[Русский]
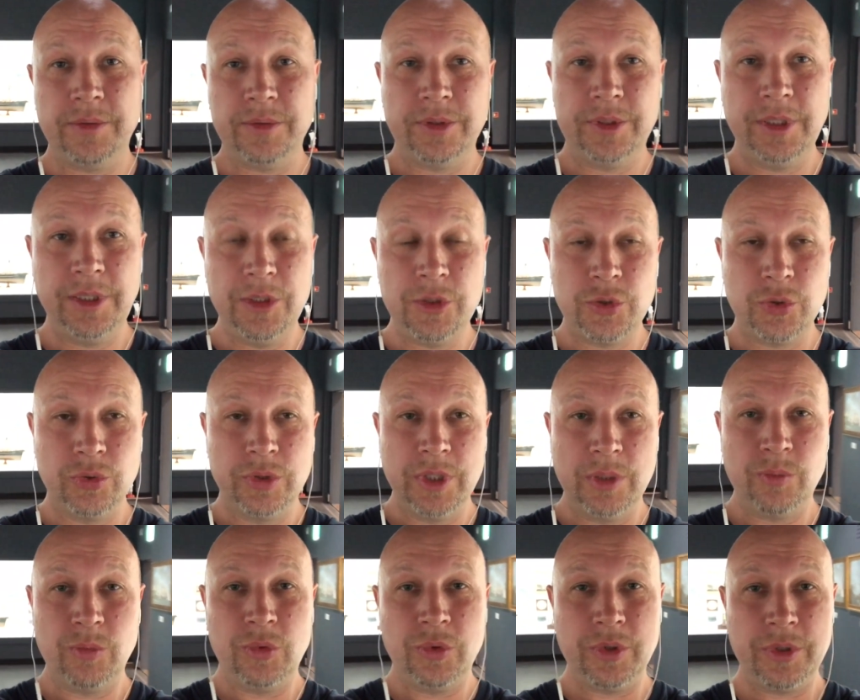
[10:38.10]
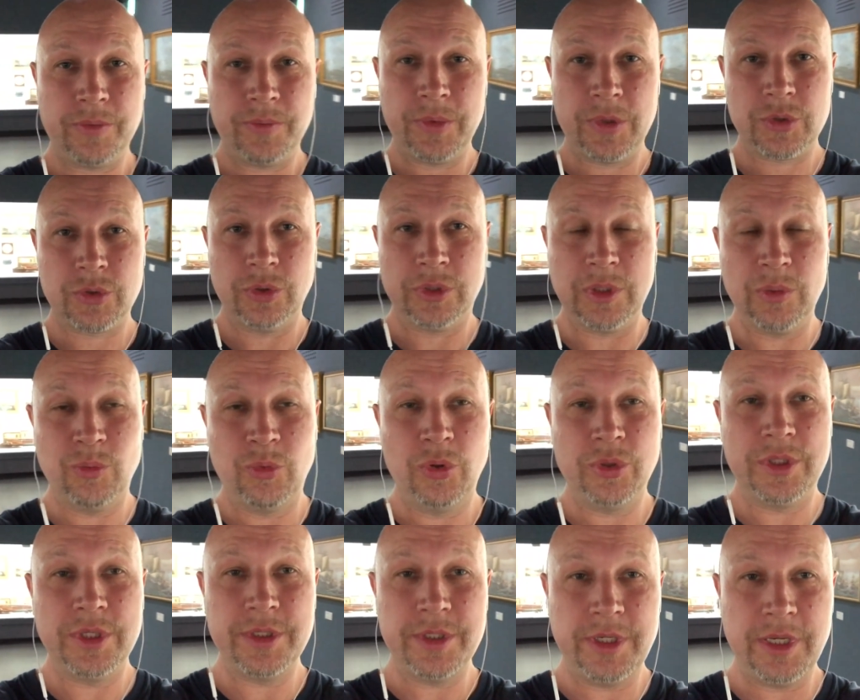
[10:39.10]
долечу домой, что там
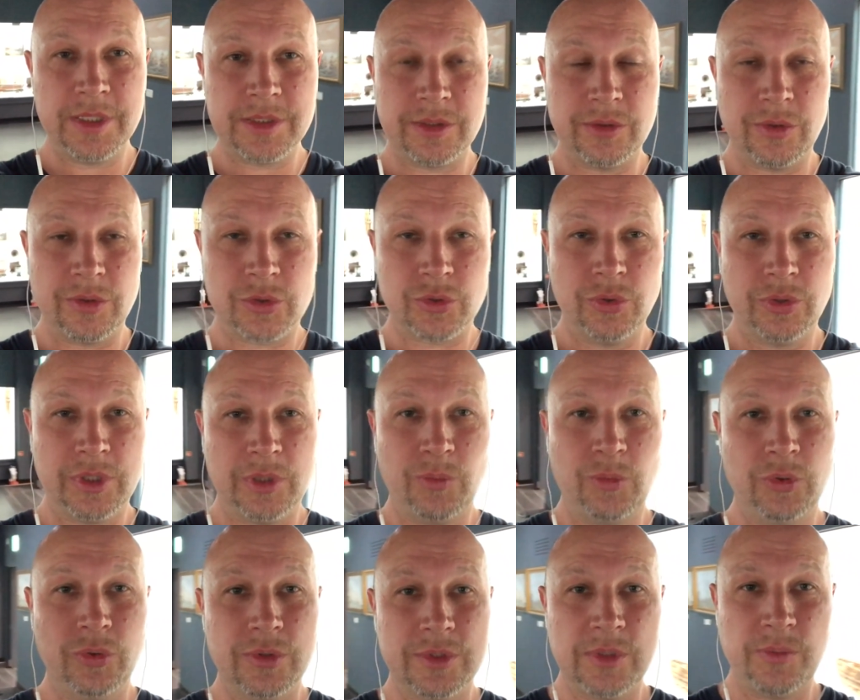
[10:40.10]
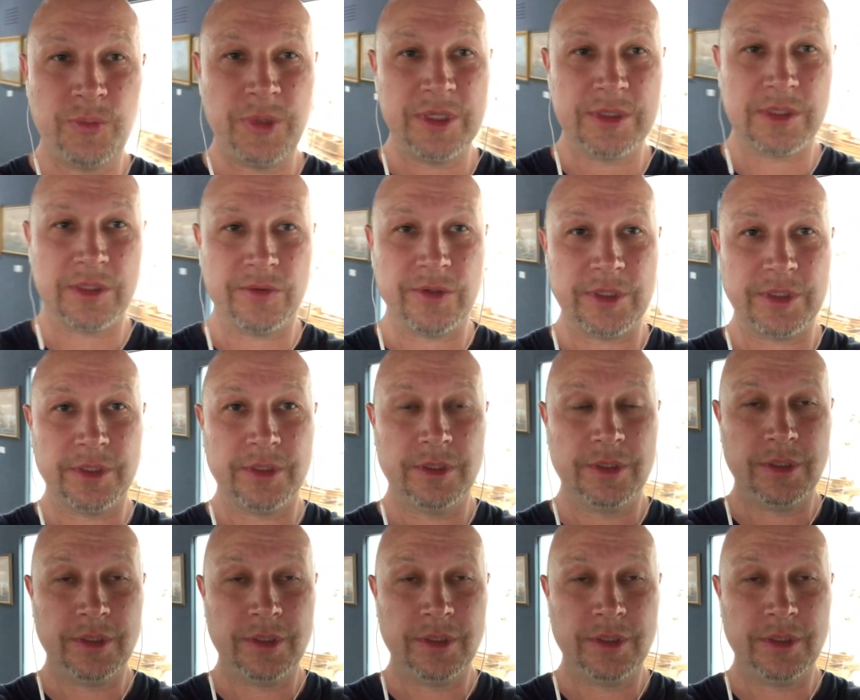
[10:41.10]
будет интересного, что-то буду записывать.